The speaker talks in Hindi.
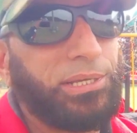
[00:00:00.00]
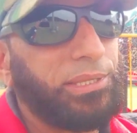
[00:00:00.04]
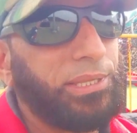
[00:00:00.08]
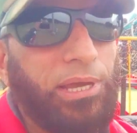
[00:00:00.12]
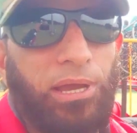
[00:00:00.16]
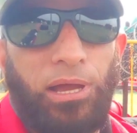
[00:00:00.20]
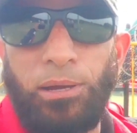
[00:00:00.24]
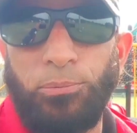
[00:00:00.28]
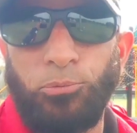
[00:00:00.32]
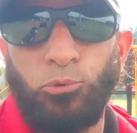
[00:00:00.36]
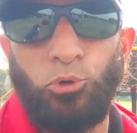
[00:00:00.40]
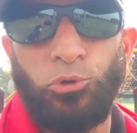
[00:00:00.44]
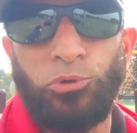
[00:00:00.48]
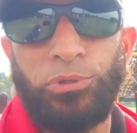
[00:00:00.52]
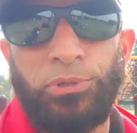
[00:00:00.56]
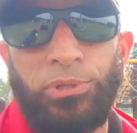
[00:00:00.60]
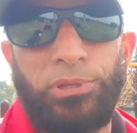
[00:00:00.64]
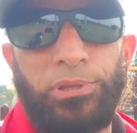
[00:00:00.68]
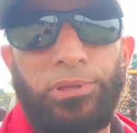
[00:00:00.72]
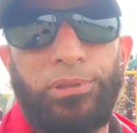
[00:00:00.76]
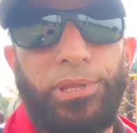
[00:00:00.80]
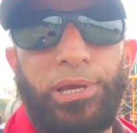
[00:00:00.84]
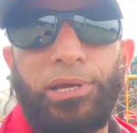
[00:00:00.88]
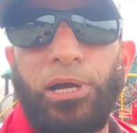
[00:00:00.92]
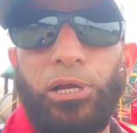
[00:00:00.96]
सकता है आपको
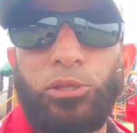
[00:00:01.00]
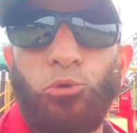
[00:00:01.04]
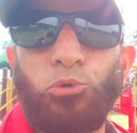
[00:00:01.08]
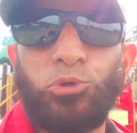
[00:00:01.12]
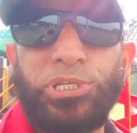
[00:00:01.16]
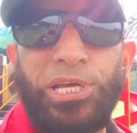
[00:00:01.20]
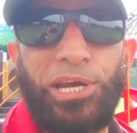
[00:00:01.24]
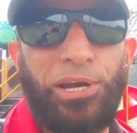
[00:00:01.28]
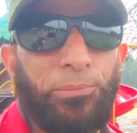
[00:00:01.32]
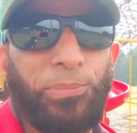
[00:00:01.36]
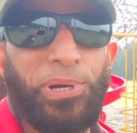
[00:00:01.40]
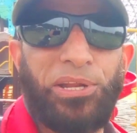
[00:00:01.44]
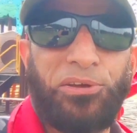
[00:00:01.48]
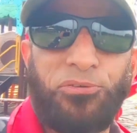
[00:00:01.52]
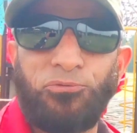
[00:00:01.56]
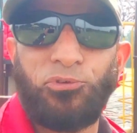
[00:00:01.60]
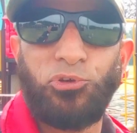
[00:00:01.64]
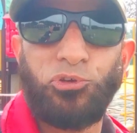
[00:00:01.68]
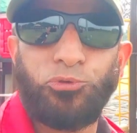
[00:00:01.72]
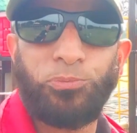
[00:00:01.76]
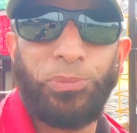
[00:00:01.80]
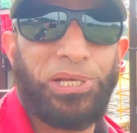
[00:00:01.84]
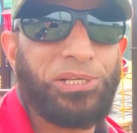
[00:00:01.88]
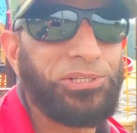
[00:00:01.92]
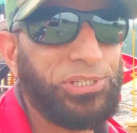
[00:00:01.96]
दिखाता हूँ सिनेमेटिक
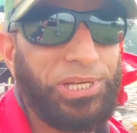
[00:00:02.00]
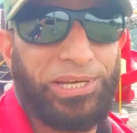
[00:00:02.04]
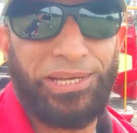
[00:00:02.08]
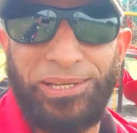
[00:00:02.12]
व्यूज में